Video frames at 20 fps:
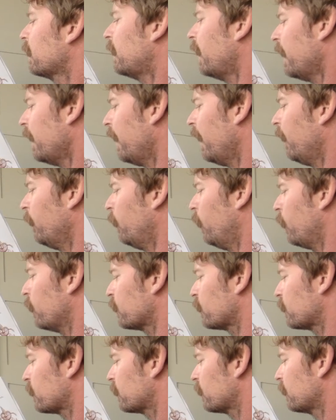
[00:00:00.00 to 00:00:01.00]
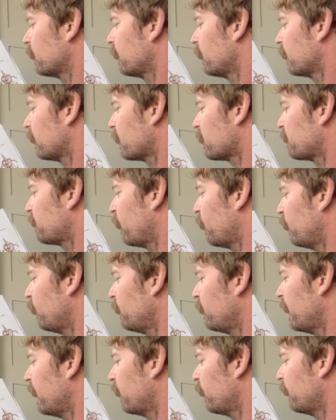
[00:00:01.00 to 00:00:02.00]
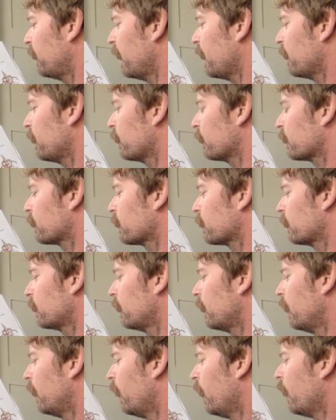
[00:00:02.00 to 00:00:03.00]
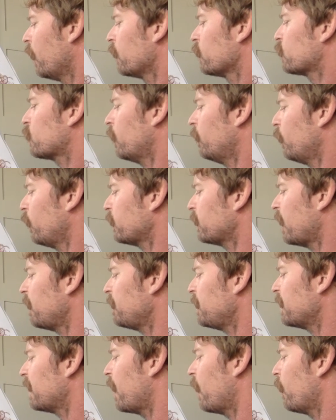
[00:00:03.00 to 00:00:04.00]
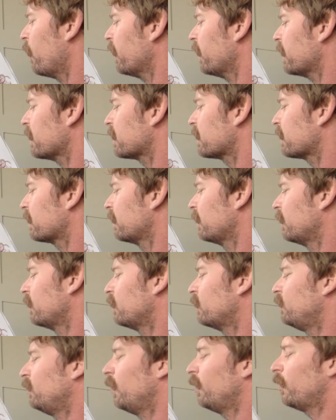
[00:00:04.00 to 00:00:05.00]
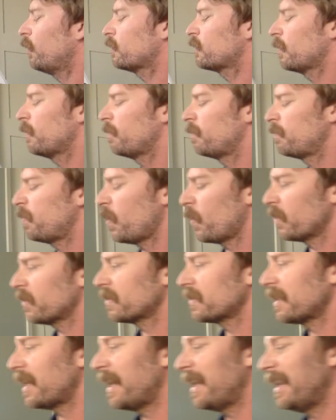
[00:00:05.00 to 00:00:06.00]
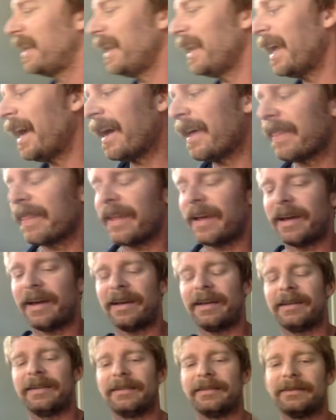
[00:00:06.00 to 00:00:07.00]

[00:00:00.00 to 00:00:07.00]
Queremos, respondieron ellos. Somos admiradores, no nos importa nada.